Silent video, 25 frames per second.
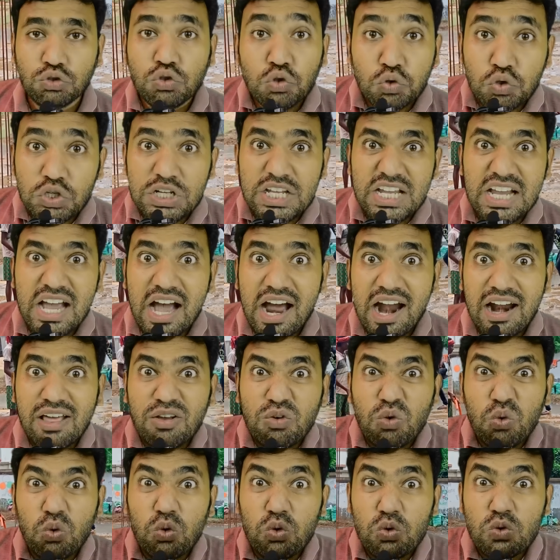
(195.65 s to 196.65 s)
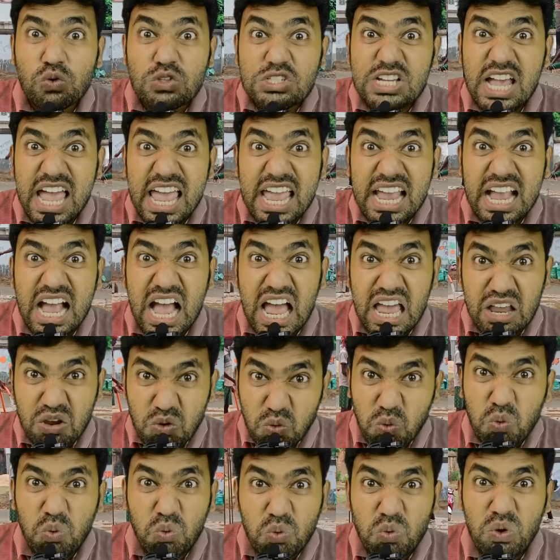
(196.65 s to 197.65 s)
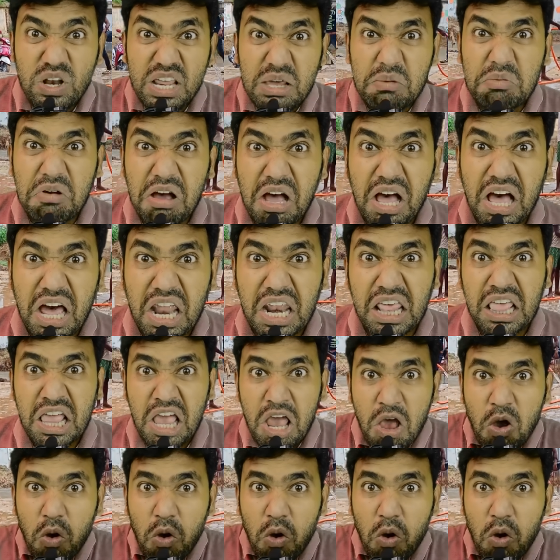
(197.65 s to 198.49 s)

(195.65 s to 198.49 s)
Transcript: দুনিয়ার কোনো জায়গায় কোনো লেবার